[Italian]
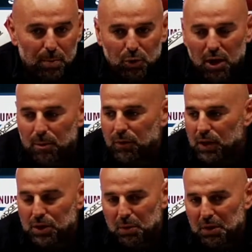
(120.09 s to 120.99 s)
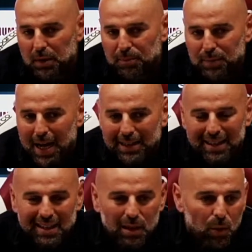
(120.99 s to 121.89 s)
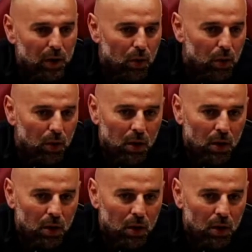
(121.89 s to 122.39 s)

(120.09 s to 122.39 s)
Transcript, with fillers: potevamo vincere. Quindi mm, al di là di quello